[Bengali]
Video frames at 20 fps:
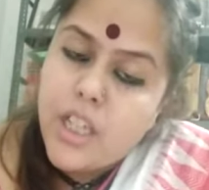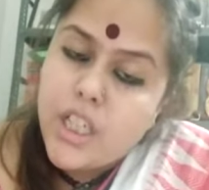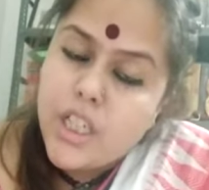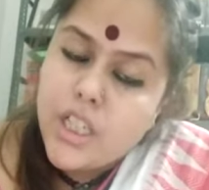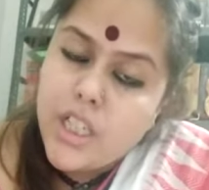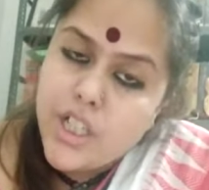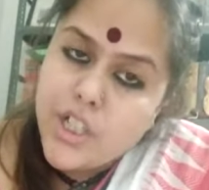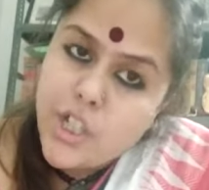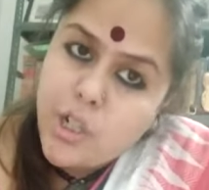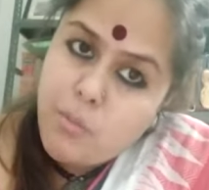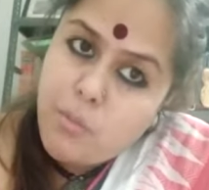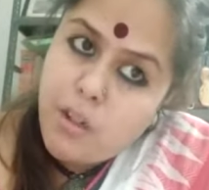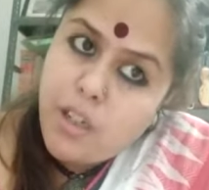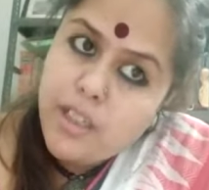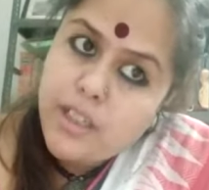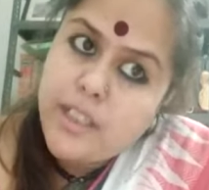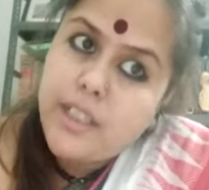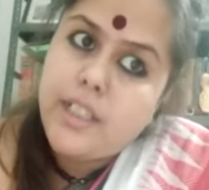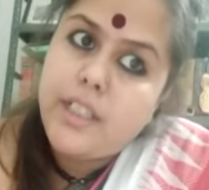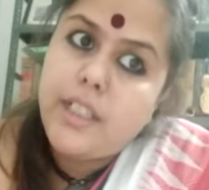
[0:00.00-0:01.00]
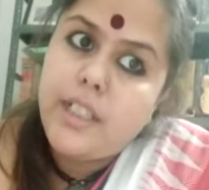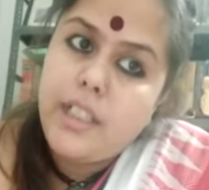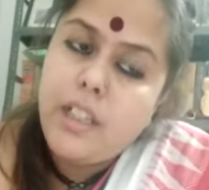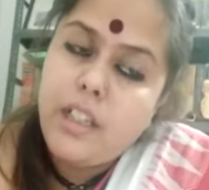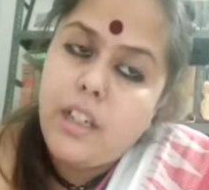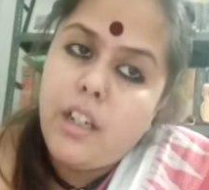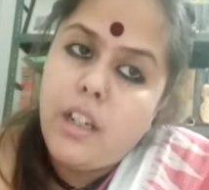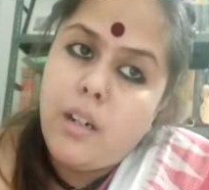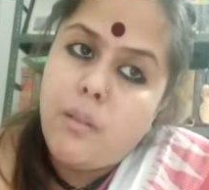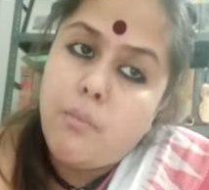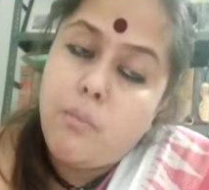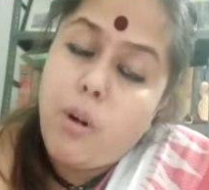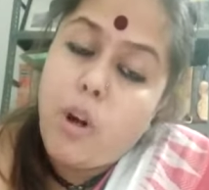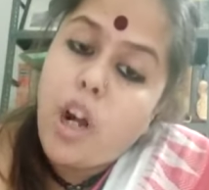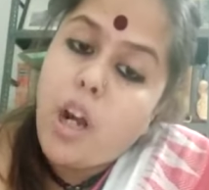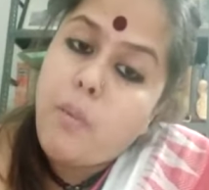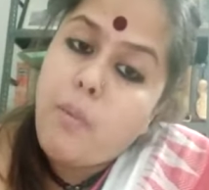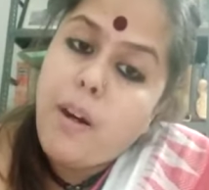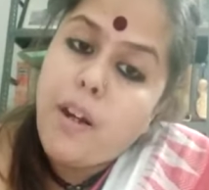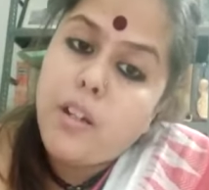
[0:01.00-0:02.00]
সে সময় তিনি
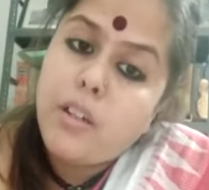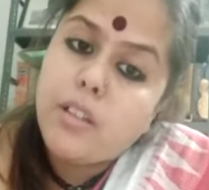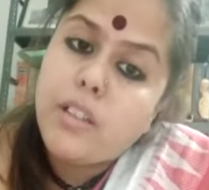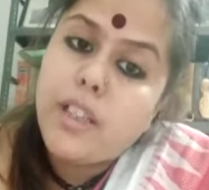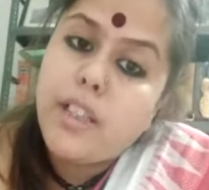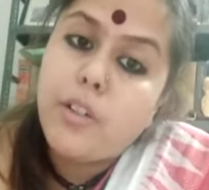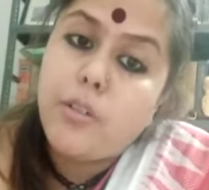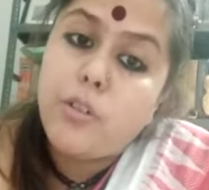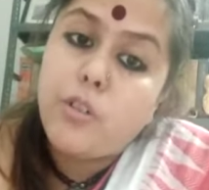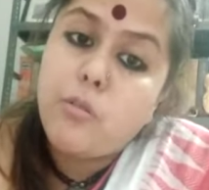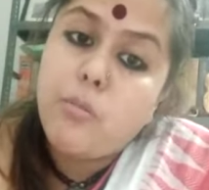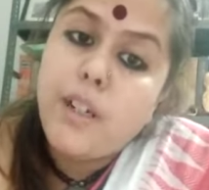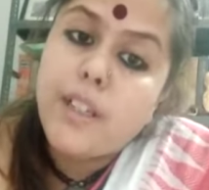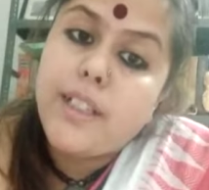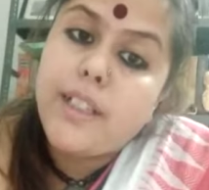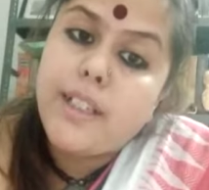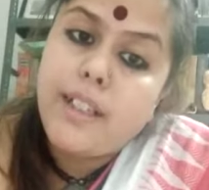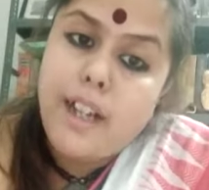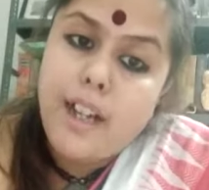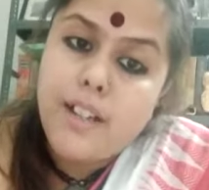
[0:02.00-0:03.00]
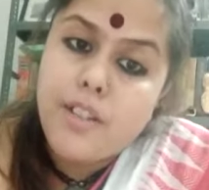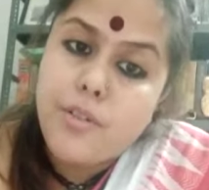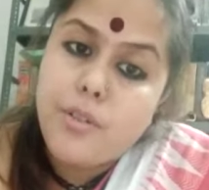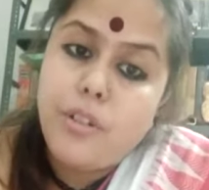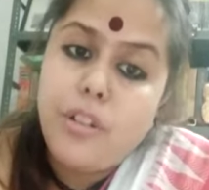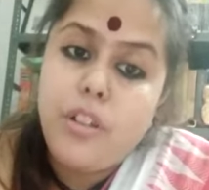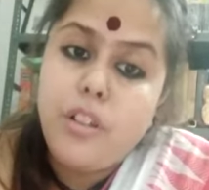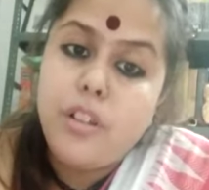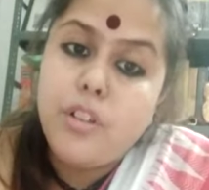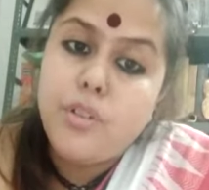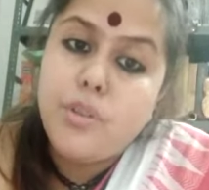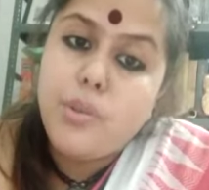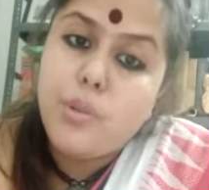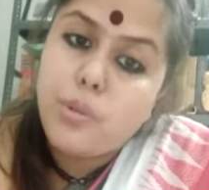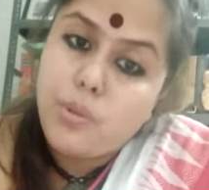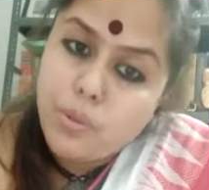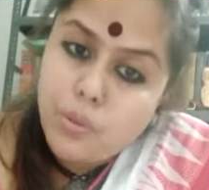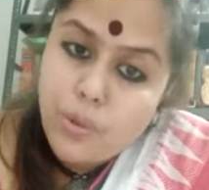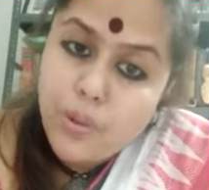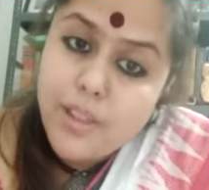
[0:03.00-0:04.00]
মহাভারতের অনুবাদের কাজও
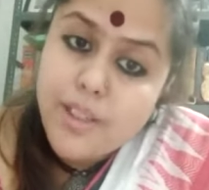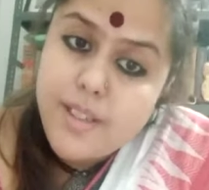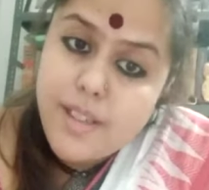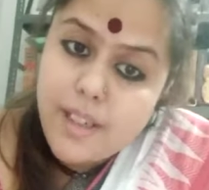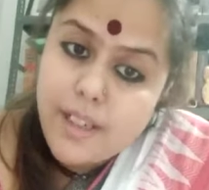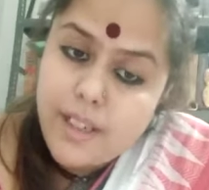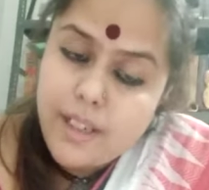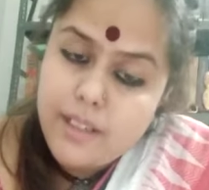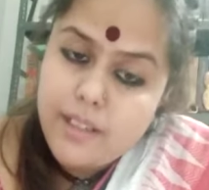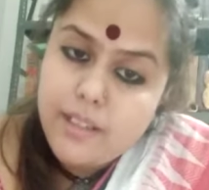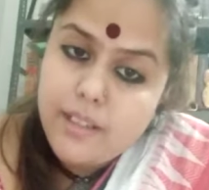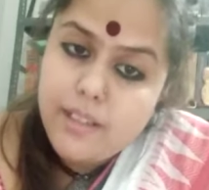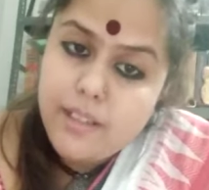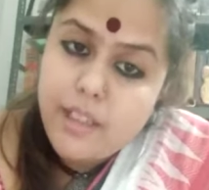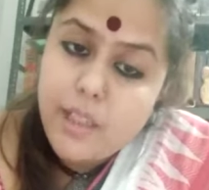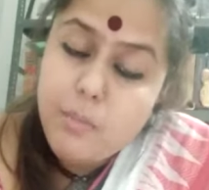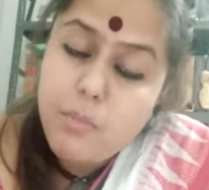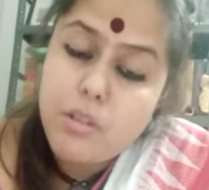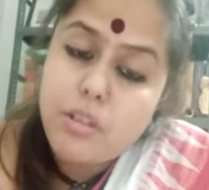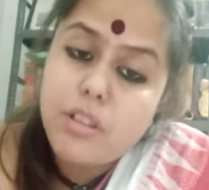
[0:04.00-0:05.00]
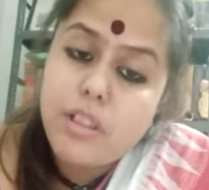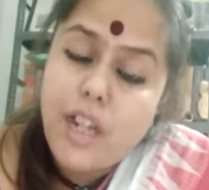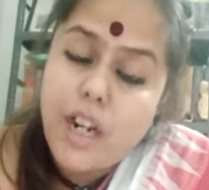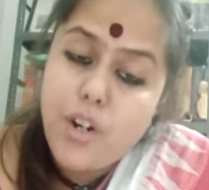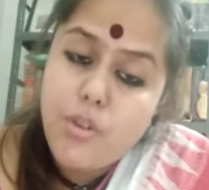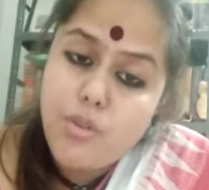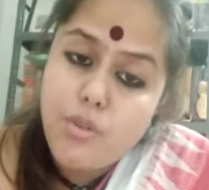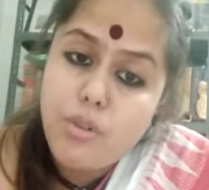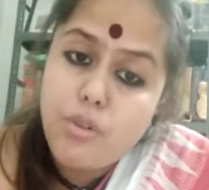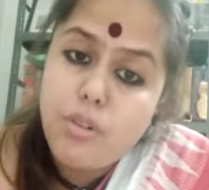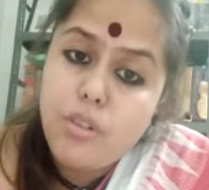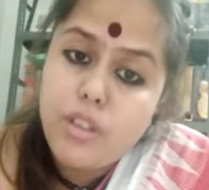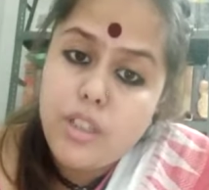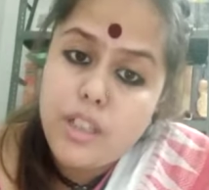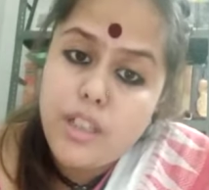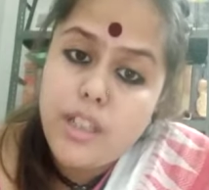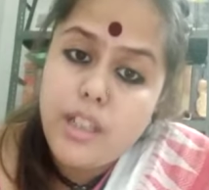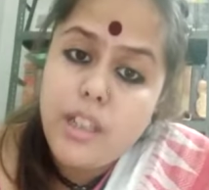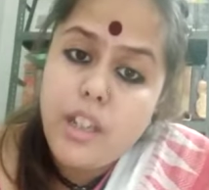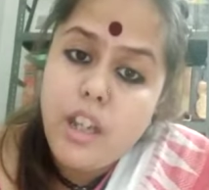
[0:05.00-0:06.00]
শুরু করেছিলেন এবং তার জন্য
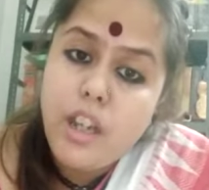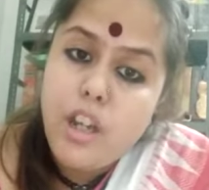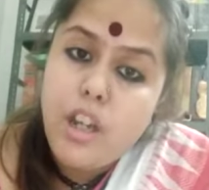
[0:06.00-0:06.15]
তিনি